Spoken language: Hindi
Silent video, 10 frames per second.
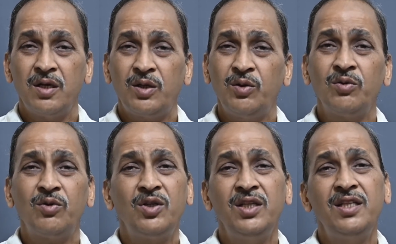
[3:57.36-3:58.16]
कि
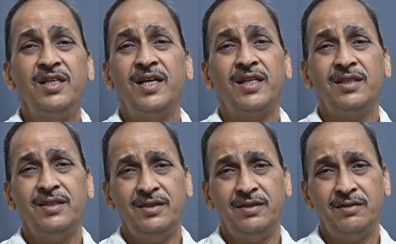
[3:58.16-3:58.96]
उनको नींद नहीं आती
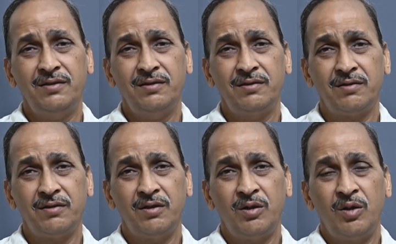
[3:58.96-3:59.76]

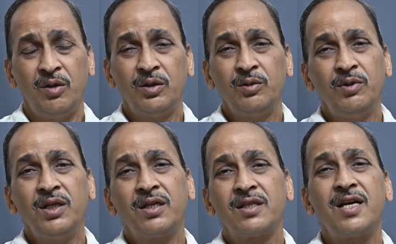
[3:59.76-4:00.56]
तो वो
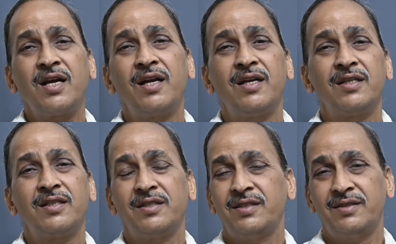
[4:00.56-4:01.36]
एक नशा कर
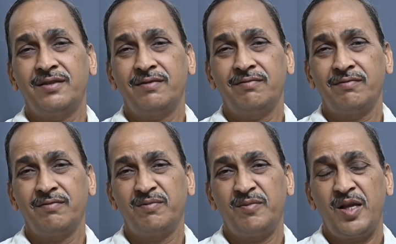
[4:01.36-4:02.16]
लेते हैं
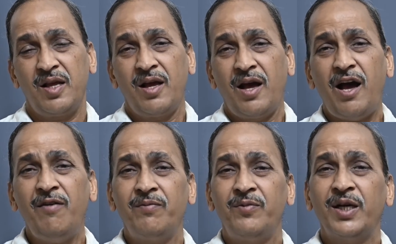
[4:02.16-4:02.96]

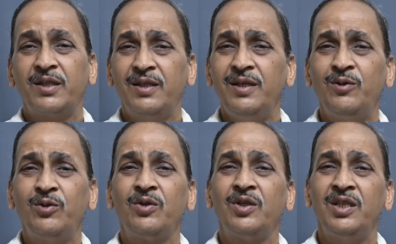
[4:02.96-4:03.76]
अब व्यक्ति को
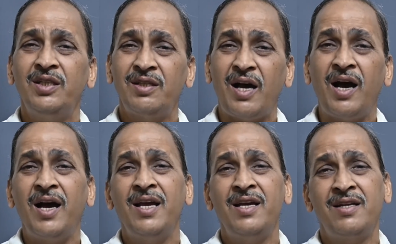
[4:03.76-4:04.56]
नींद
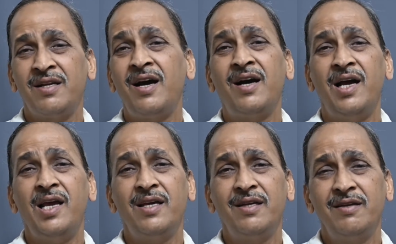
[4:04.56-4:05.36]
आए ना आए
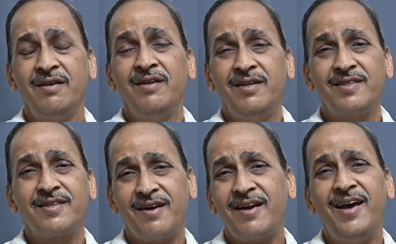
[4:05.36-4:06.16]
ये
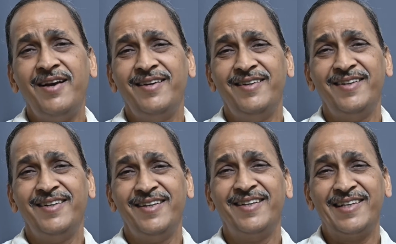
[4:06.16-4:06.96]
सरकार के
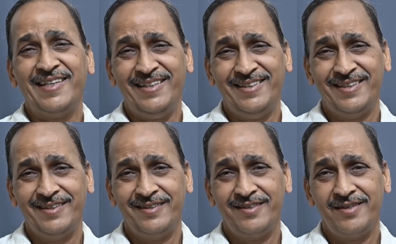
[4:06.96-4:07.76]
निर्णय हैं क्या
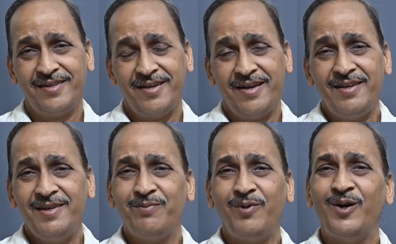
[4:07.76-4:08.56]

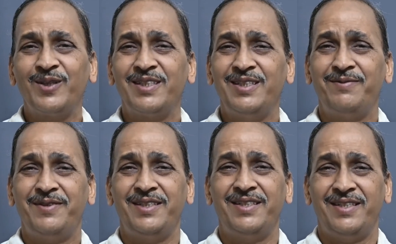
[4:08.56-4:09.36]
ये बहुत अजीब
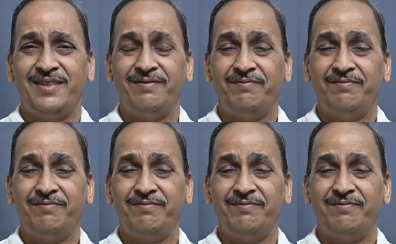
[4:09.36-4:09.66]
चीज़ें हैं